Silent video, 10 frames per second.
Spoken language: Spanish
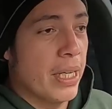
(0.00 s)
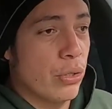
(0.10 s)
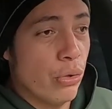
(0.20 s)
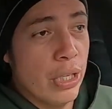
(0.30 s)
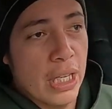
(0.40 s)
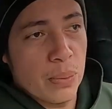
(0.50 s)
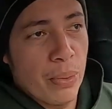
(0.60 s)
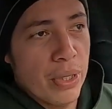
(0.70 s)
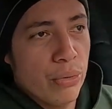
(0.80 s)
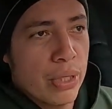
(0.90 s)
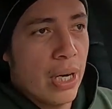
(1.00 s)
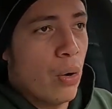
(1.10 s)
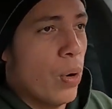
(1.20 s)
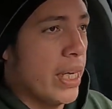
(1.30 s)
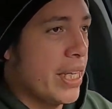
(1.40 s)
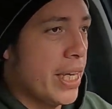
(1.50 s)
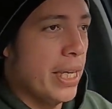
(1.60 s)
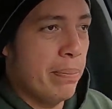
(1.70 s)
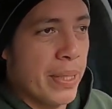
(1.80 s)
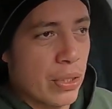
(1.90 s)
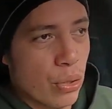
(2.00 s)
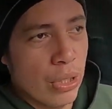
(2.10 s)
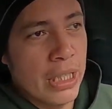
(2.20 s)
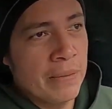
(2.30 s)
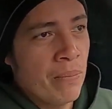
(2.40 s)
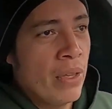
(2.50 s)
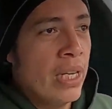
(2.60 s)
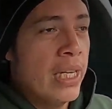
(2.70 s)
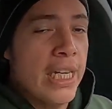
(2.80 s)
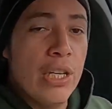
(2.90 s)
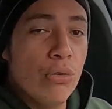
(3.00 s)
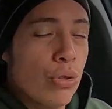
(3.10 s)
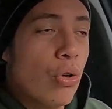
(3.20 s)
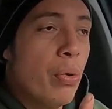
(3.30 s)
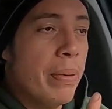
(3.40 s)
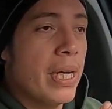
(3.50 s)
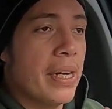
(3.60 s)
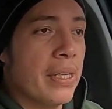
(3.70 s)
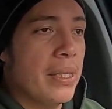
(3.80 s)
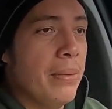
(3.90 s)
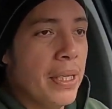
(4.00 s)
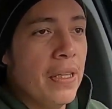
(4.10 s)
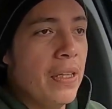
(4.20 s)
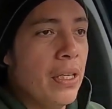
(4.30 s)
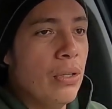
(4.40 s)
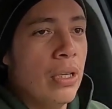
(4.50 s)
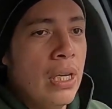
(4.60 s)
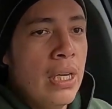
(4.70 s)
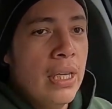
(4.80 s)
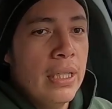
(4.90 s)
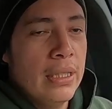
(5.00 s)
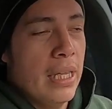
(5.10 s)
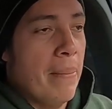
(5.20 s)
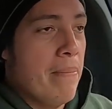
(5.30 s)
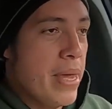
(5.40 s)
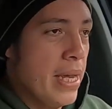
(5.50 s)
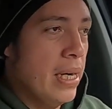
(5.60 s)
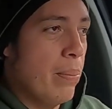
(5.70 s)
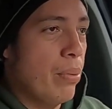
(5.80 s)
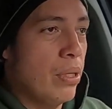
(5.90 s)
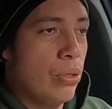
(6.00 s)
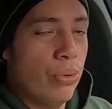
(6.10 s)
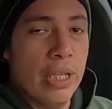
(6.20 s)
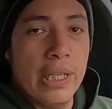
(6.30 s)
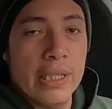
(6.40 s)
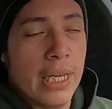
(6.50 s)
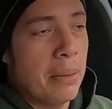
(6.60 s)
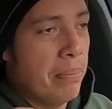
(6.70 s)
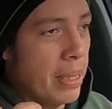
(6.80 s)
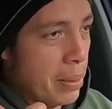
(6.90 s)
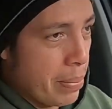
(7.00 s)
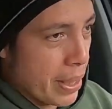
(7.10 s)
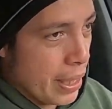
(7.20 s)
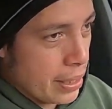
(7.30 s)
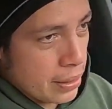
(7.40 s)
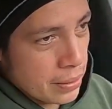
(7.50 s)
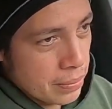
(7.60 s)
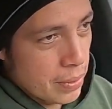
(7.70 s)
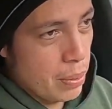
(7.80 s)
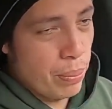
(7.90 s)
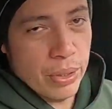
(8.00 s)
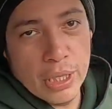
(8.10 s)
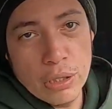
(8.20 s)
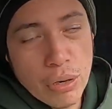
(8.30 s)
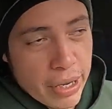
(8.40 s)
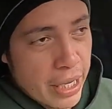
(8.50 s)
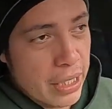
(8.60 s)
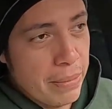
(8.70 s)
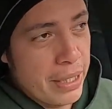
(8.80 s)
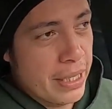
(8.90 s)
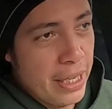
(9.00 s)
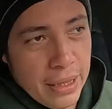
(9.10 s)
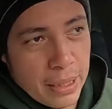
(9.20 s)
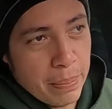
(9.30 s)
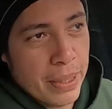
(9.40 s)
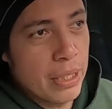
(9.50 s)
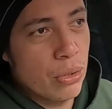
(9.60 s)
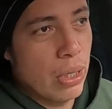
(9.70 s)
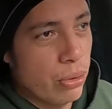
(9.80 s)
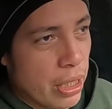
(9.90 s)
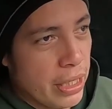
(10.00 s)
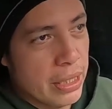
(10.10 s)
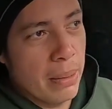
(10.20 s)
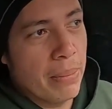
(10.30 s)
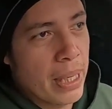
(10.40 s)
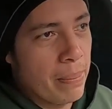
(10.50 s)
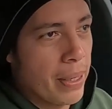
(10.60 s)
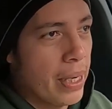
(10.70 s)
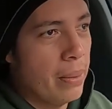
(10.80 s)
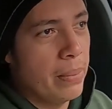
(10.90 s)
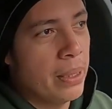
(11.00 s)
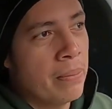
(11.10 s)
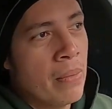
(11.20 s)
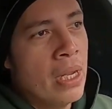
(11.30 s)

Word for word: aplicaciones las puede usar cualquier persona y no solo para recibir dinero, también la puedes utilizar para pagar. Pues es lo que hacen mis clientes, para eso la utilizan, para pagarme